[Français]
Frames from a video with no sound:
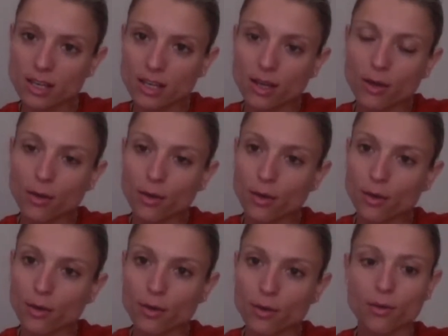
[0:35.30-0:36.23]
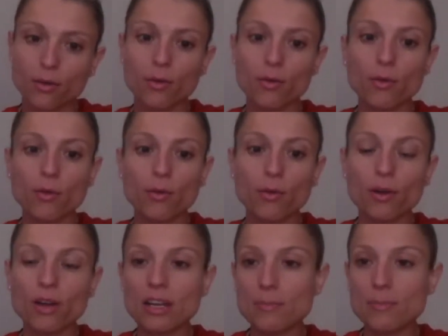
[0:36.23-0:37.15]
euh,
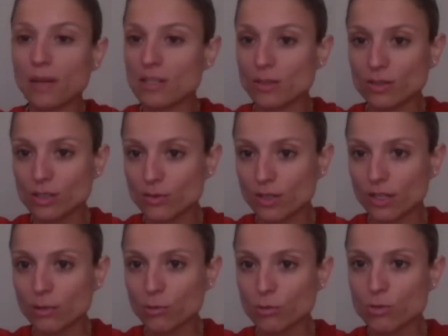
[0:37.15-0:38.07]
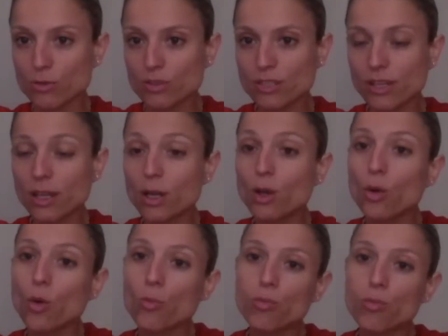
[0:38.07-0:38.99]
les personnes qui viennent les consulter,
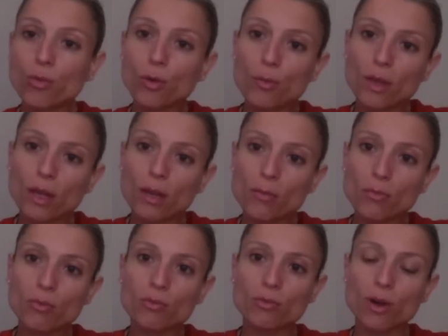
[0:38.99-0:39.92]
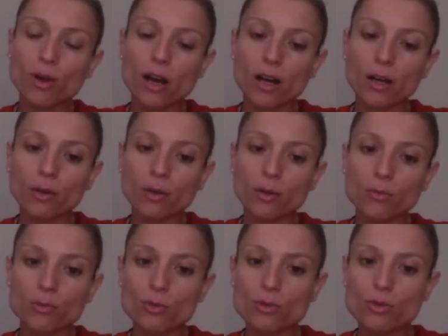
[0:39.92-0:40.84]
ou pour eux-mêmes pouvoir euh,
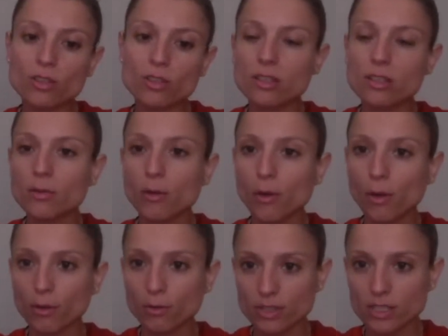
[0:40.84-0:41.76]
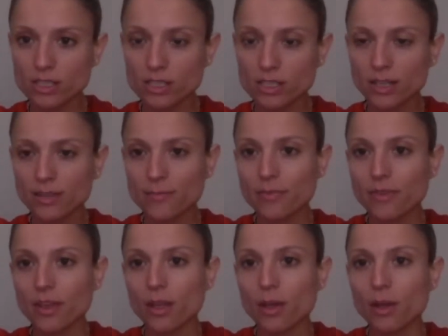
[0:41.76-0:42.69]
mieux se guider dans leur vie.
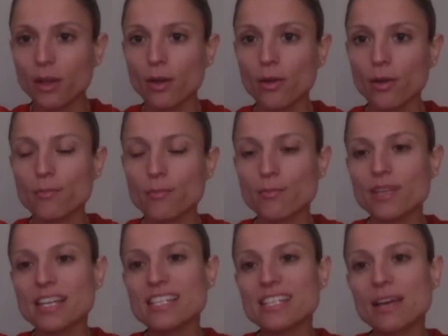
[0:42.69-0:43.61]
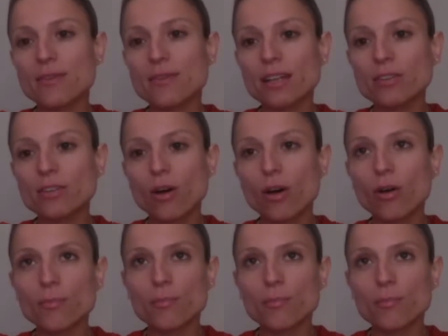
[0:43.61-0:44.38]
Euh, et ça va dans